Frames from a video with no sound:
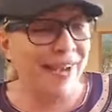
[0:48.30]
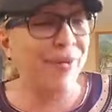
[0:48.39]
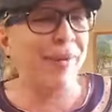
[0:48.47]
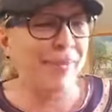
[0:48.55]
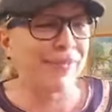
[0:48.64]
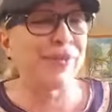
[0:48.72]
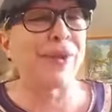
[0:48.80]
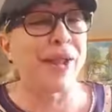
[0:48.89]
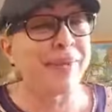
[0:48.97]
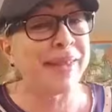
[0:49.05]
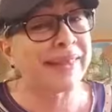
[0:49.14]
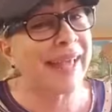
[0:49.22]
tengo que
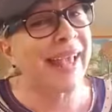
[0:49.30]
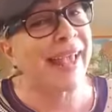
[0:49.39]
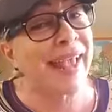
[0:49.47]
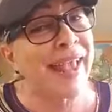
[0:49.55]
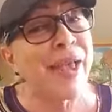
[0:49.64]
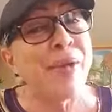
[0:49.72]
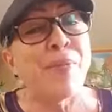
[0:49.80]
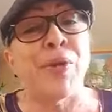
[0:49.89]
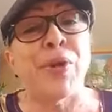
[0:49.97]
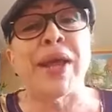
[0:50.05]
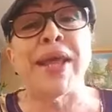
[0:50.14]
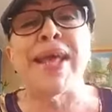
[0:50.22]
mencionar mi té,
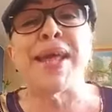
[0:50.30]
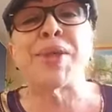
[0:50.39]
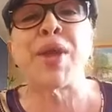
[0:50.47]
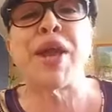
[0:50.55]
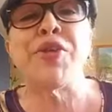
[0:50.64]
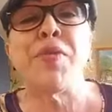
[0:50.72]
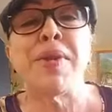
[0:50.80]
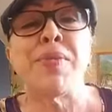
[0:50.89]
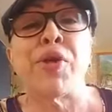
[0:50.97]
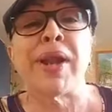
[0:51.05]
porque de esto que yo vivo.